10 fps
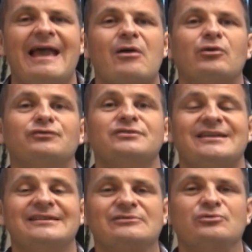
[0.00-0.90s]
é quando você
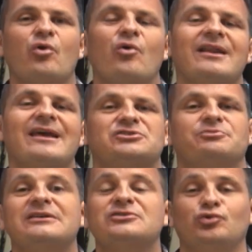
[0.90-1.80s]
entra num congresso
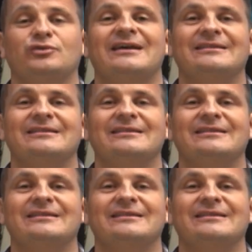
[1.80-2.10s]
para escutar